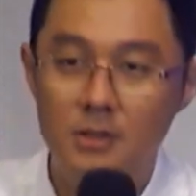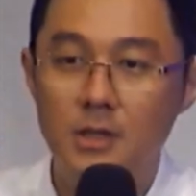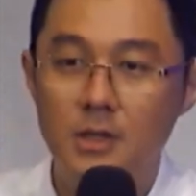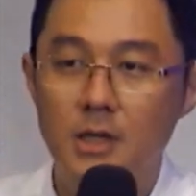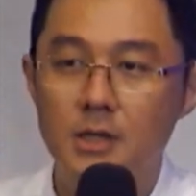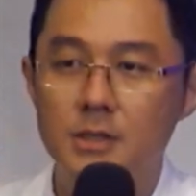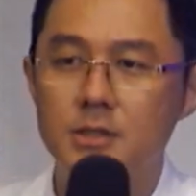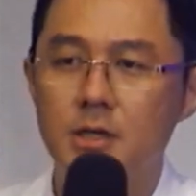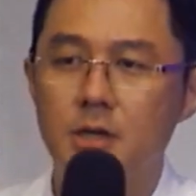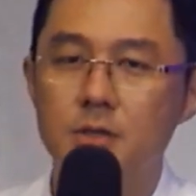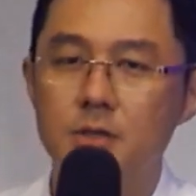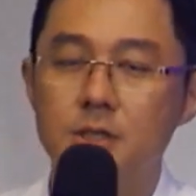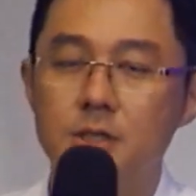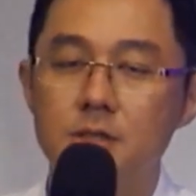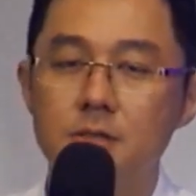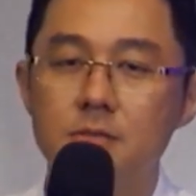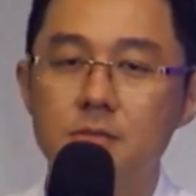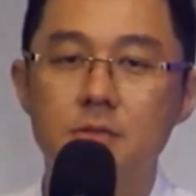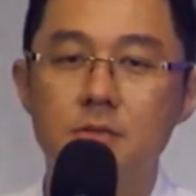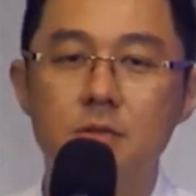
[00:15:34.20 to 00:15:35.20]
他的脚已
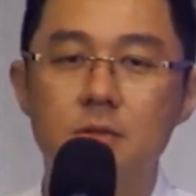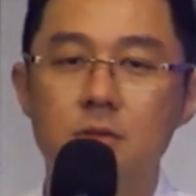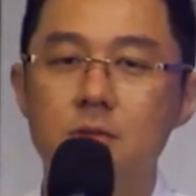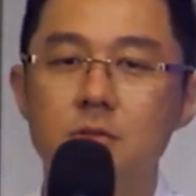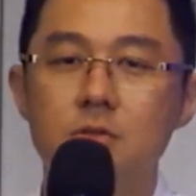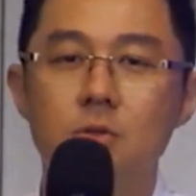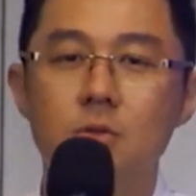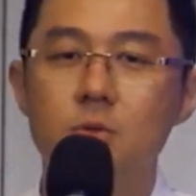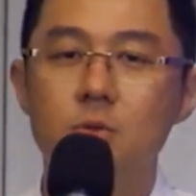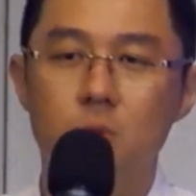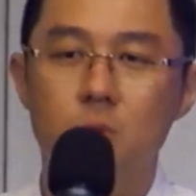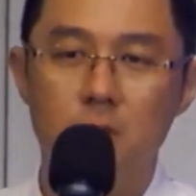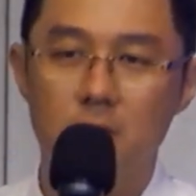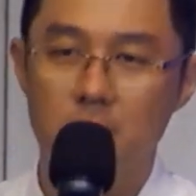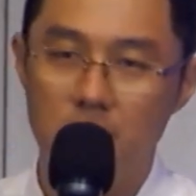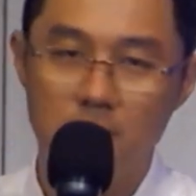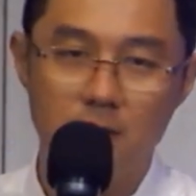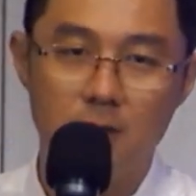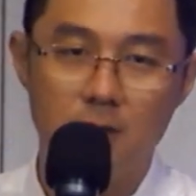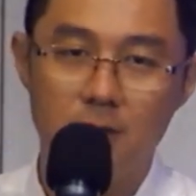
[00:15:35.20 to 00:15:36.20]
经受损
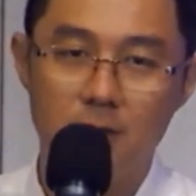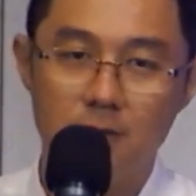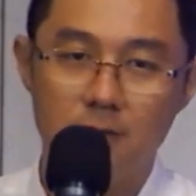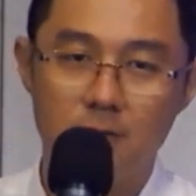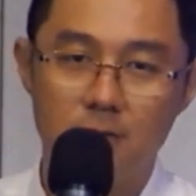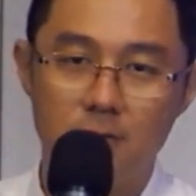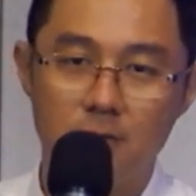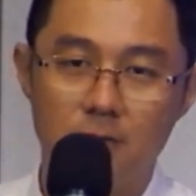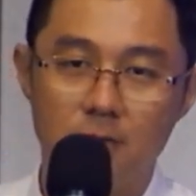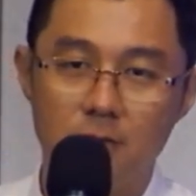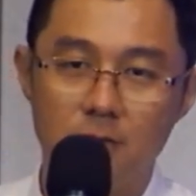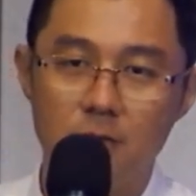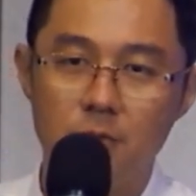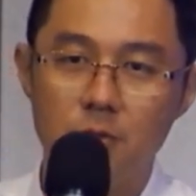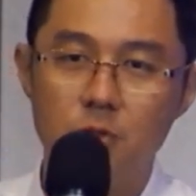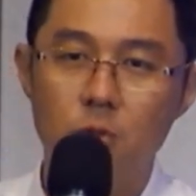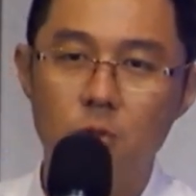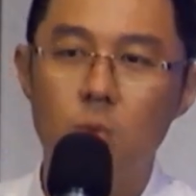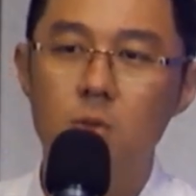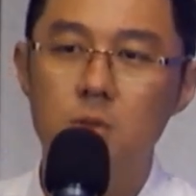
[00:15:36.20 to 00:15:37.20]
很厉害了啊，因
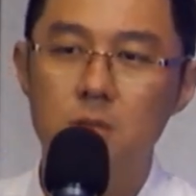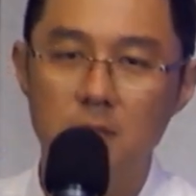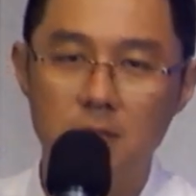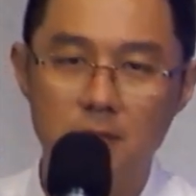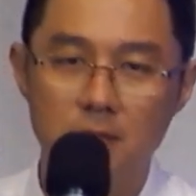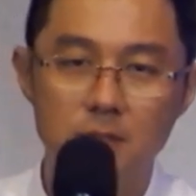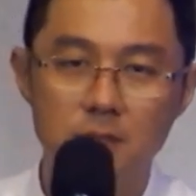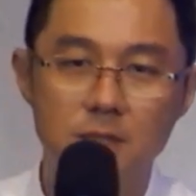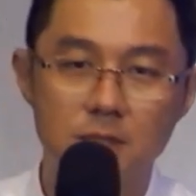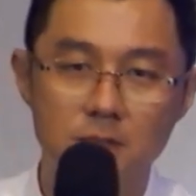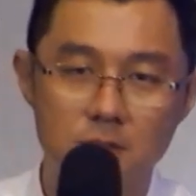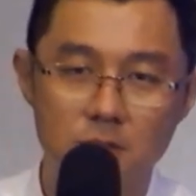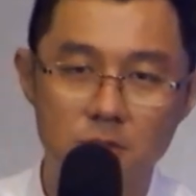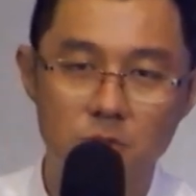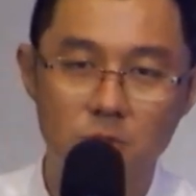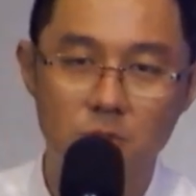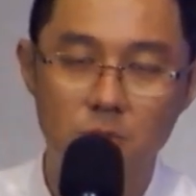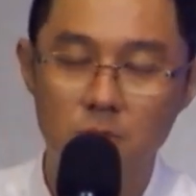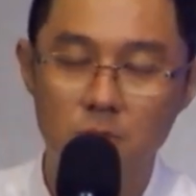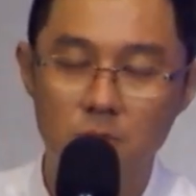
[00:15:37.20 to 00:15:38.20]
为拖着那个钉子
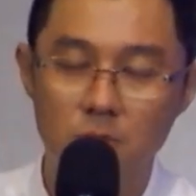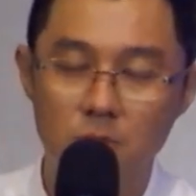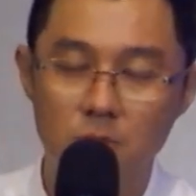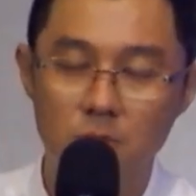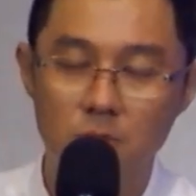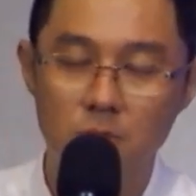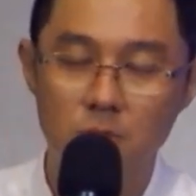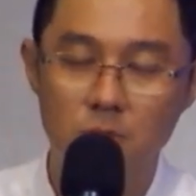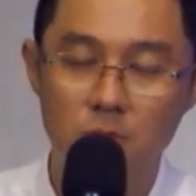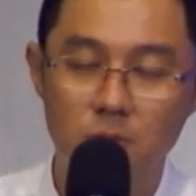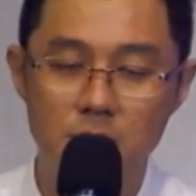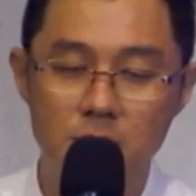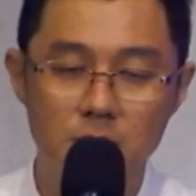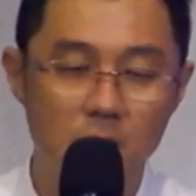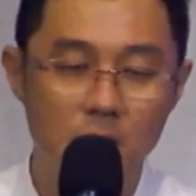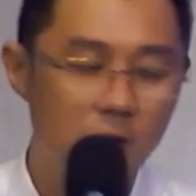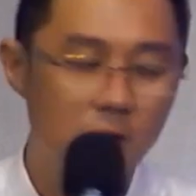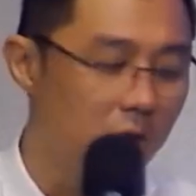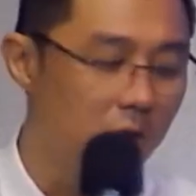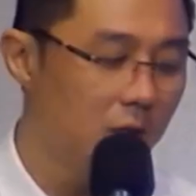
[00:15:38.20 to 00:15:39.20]
走，那个钉子
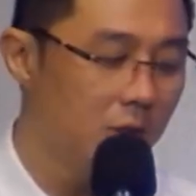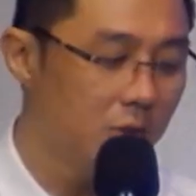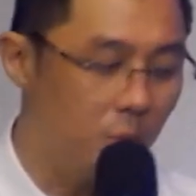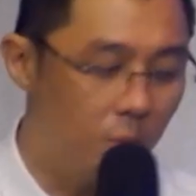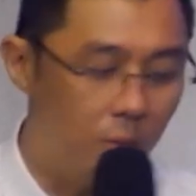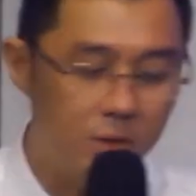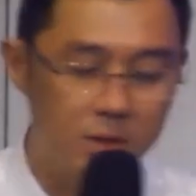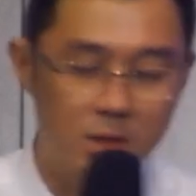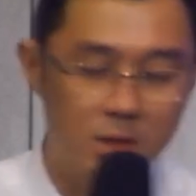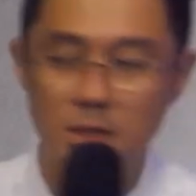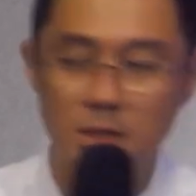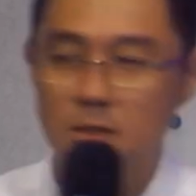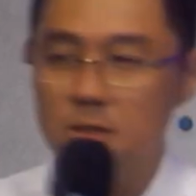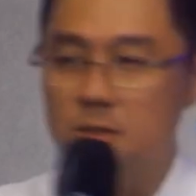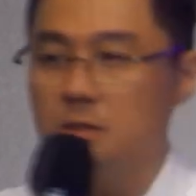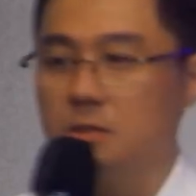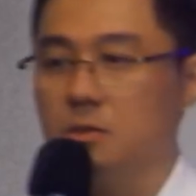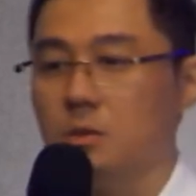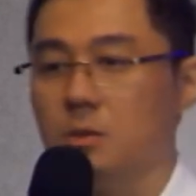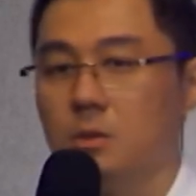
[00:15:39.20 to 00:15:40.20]
啊。拖着这样
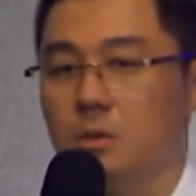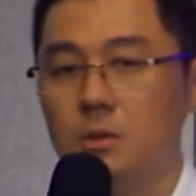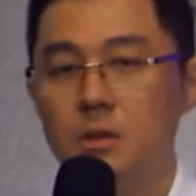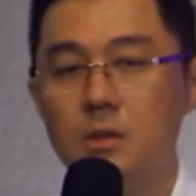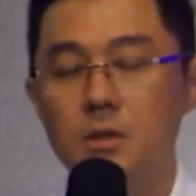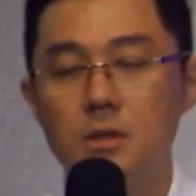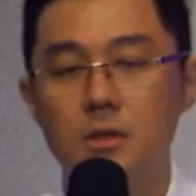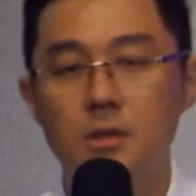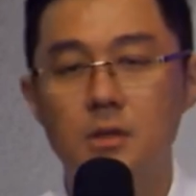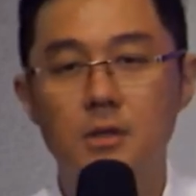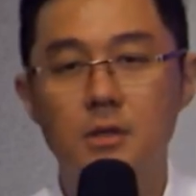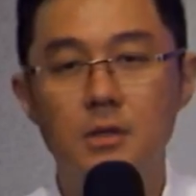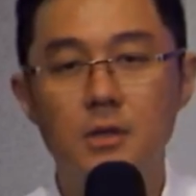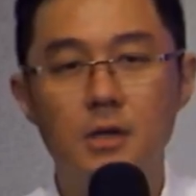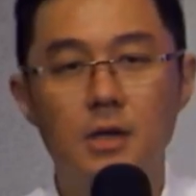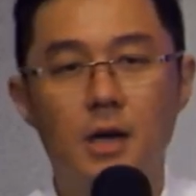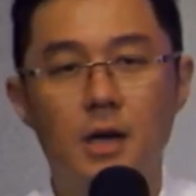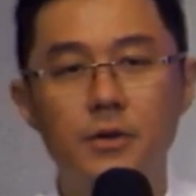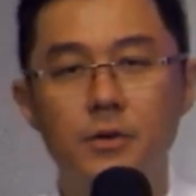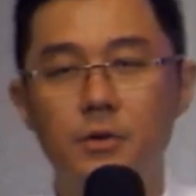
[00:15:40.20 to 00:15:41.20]
子走，
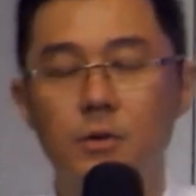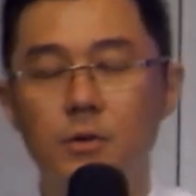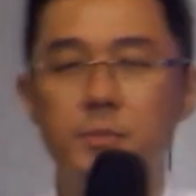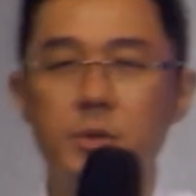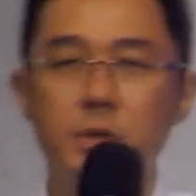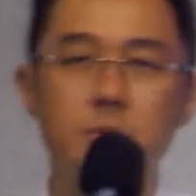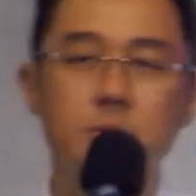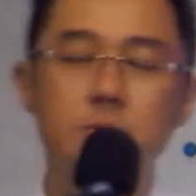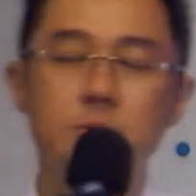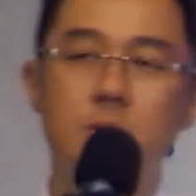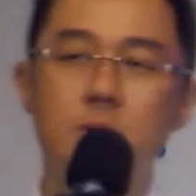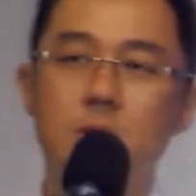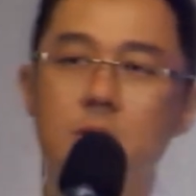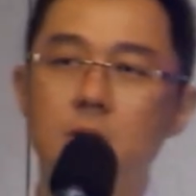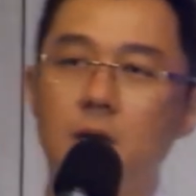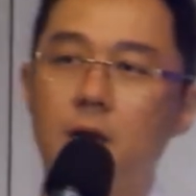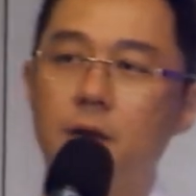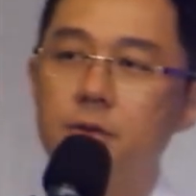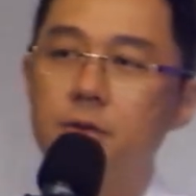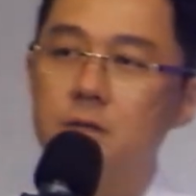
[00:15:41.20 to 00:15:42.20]
还有比如
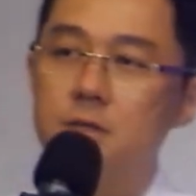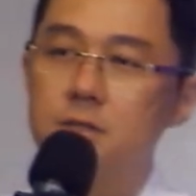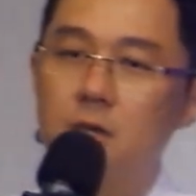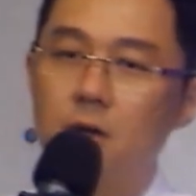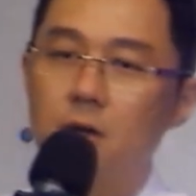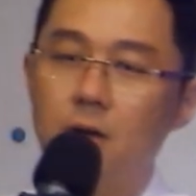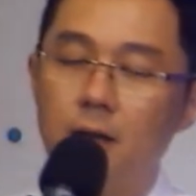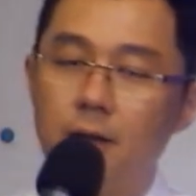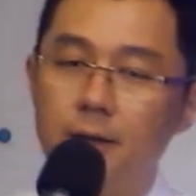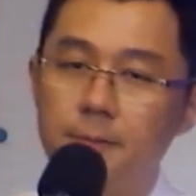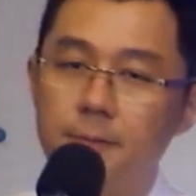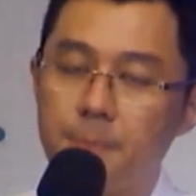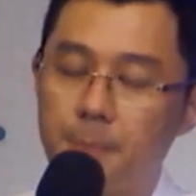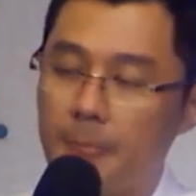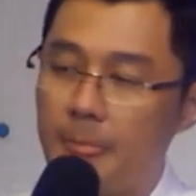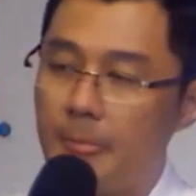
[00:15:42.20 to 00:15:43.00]
说，还有一个小孩，